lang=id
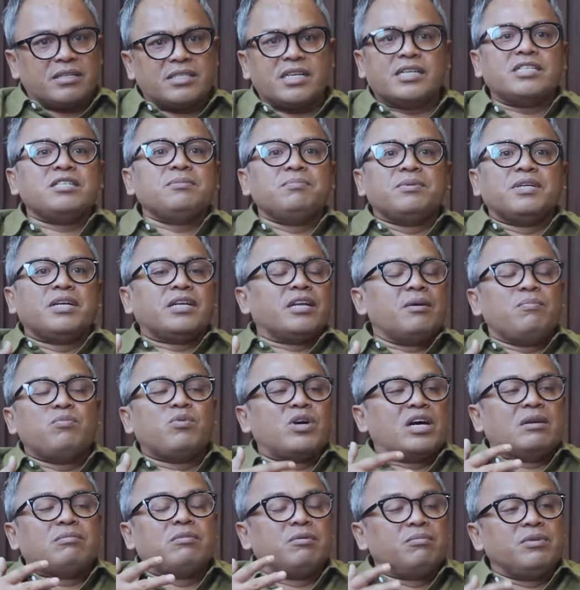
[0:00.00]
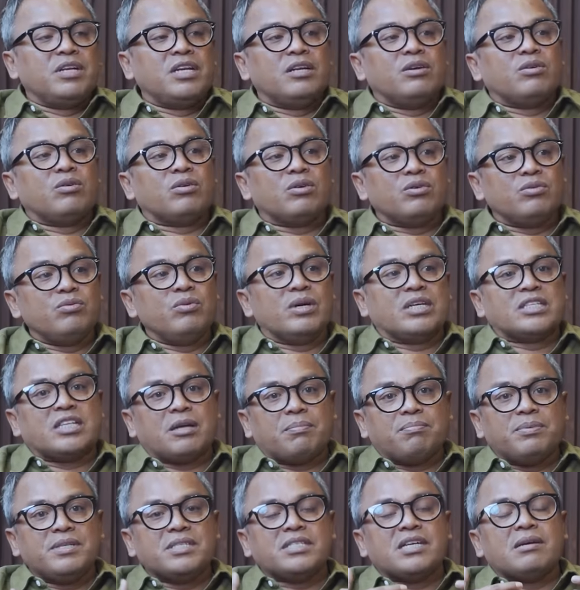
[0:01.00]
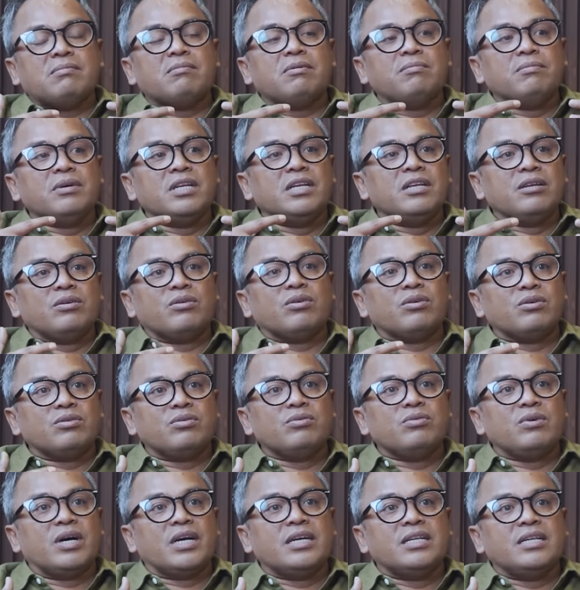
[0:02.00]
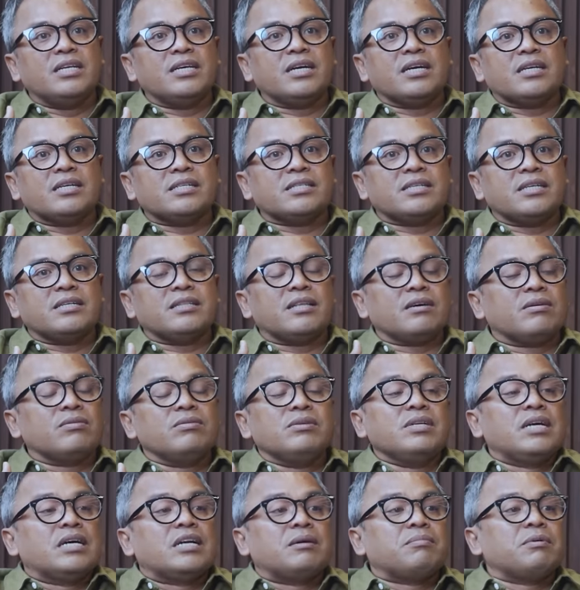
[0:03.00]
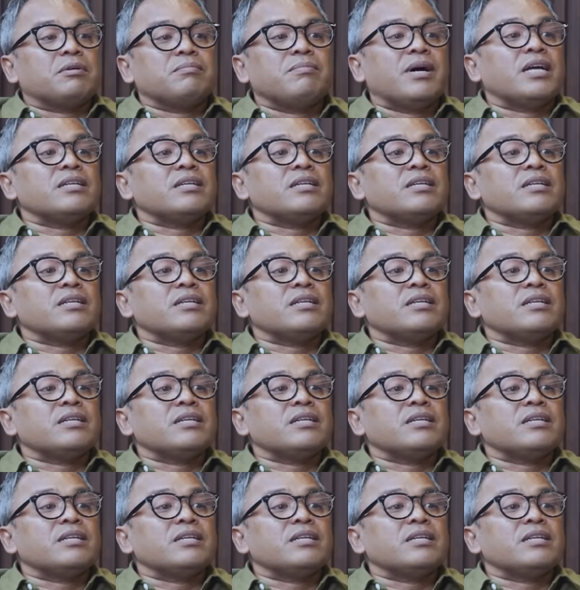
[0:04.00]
Saya sebenarnya bukan memilih 02, tapi saya memilih 02 ini karena saya takut nggak dapat